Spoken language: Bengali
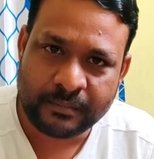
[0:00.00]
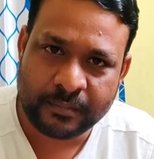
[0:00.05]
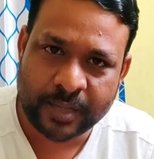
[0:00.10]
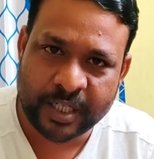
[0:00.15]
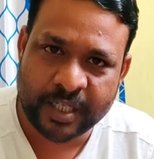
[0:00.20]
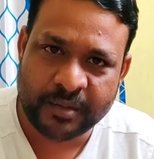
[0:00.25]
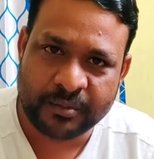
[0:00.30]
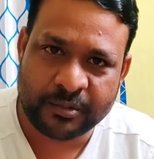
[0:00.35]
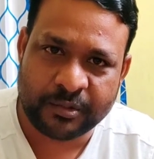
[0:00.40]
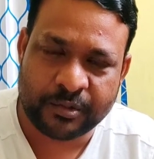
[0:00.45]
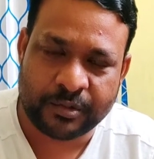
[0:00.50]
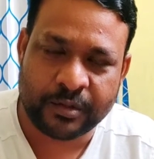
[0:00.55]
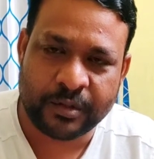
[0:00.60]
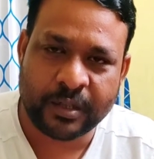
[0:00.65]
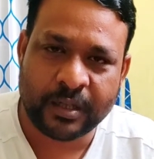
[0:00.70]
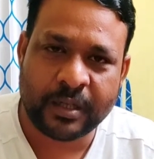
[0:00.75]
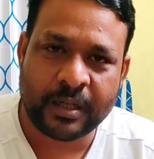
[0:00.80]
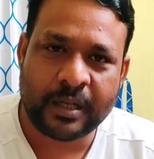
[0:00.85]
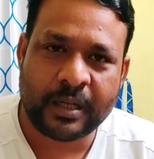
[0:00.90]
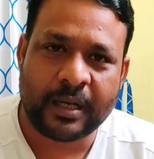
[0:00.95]
বানাবো
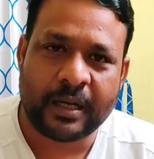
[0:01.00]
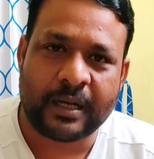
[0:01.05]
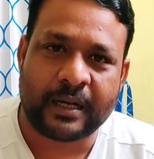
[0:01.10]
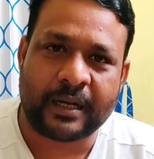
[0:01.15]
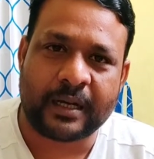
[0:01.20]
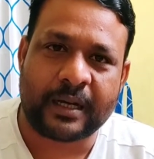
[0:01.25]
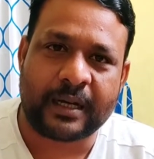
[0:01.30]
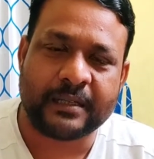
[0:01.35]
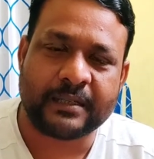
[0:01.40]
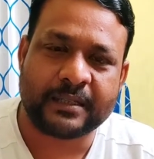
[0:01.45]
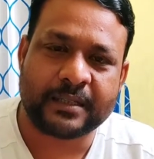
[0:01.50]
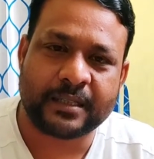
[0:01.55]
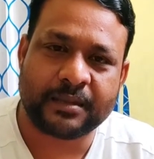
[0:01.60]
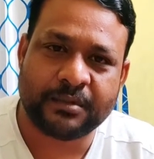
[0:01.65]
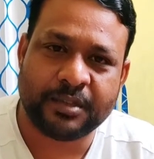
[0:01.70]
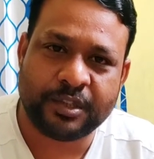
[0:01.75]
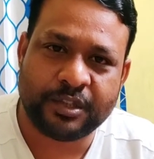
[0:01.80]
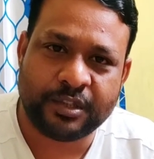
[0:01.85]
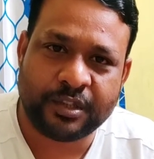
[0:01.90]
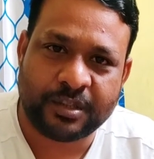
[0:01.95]
আর আজকের
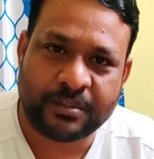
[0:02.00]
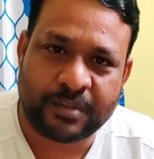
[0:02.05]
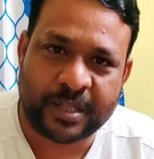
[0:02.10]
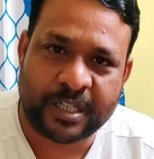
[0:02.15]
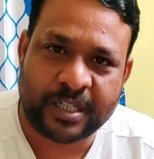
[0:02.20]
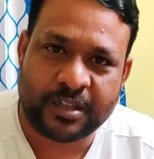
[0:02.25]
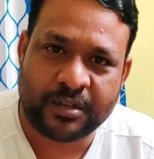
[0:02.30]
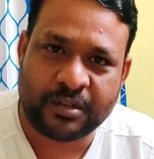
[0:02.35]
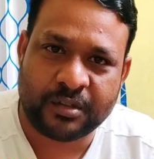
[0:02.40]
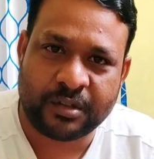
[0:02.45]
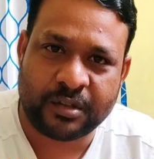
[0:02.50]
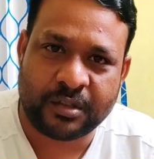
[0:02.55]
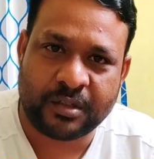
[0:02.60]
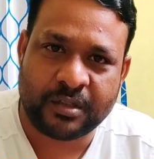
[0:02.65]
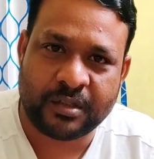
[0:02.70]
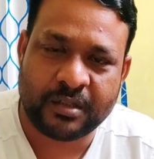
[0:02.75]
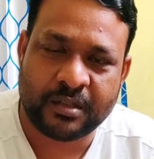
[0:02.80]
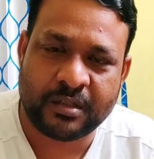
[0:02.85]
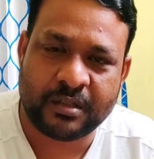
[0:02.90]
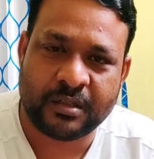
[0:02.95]
ভিডিওটা বানানোর
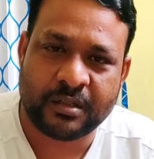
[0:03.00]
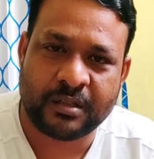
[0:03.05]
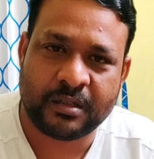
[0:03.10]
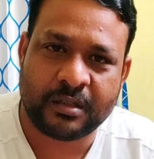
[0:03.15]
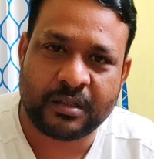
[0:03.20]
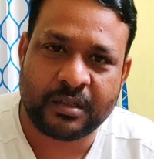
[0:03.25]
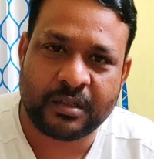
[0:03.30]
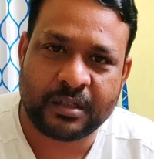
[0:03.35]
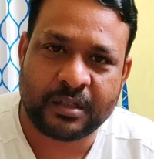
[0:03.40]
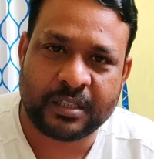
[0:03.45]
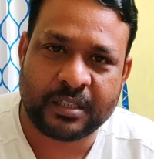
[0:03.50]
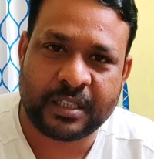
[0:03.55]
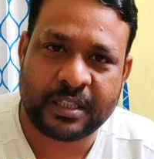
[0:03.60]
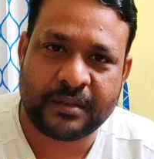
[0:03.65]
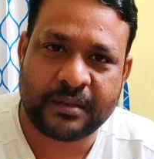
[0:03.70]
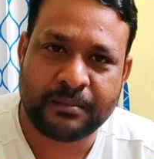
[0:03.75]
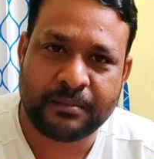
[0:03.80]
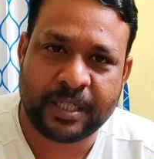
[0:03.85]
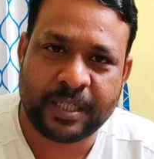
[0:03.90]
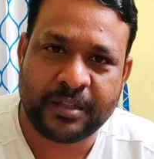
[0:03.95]

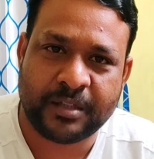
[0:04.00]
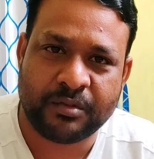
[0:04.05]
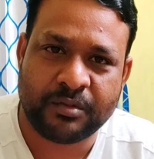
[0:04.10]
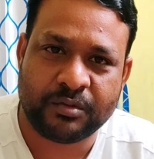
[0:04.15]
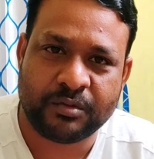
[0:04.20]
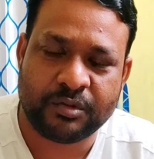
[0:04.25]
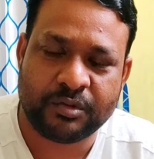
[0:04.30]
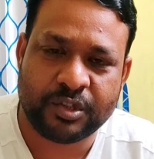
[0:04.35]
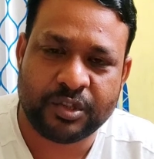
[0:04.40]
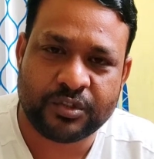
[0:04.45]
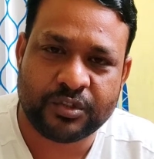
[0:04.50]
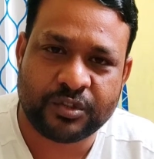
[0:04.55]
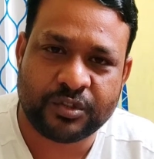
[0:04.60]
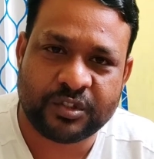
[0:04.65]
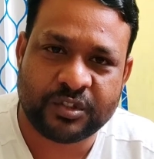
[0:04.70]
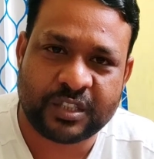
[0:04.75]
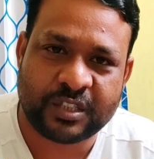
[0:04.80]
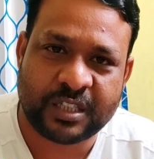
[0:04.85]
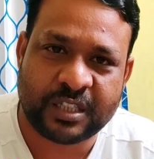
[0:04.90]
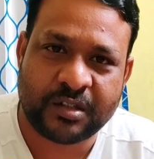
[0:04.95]
যেটা মেন উদ্দেশ্য
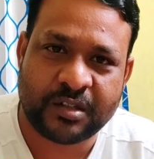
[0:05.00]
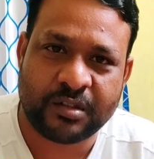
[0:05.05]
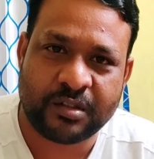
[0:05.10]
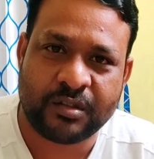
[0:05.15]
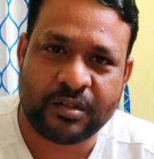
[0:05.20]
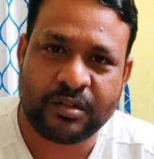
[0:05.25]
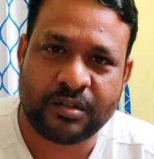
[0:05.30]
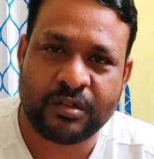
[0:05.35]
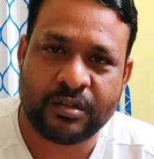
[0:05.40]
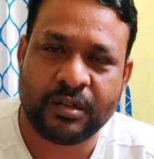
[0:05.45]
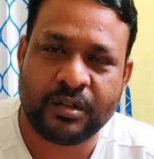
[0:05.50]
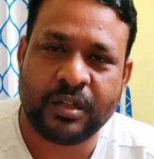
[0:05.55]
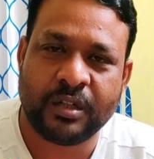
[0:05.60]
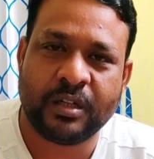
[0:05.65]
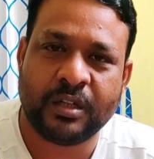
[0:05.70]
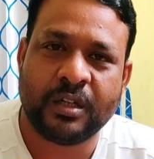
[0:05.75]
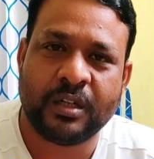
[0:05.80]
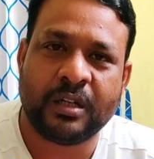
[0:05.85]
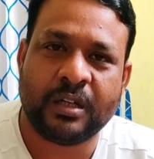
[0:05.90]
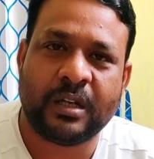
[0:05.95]
সেটা হলো
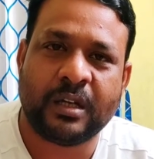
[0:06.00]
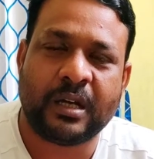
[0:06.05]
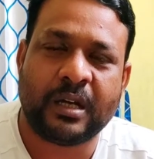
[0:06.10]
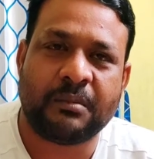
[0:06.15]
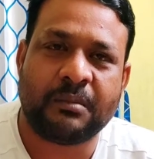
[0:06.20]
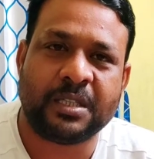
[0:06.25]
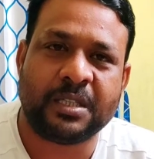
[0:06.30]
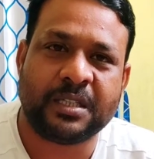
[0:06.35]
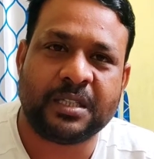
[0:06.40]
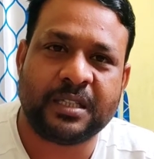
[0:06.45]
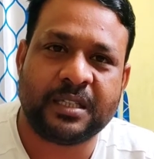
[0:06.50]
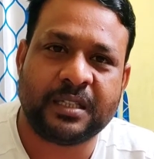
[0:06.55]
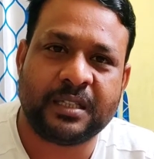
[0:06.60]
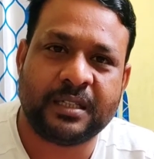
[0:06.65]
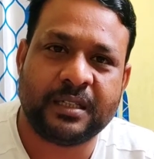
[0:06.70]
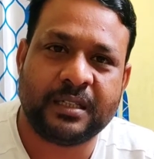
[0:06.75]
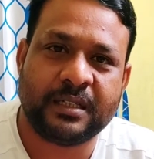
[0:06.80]
আমাদের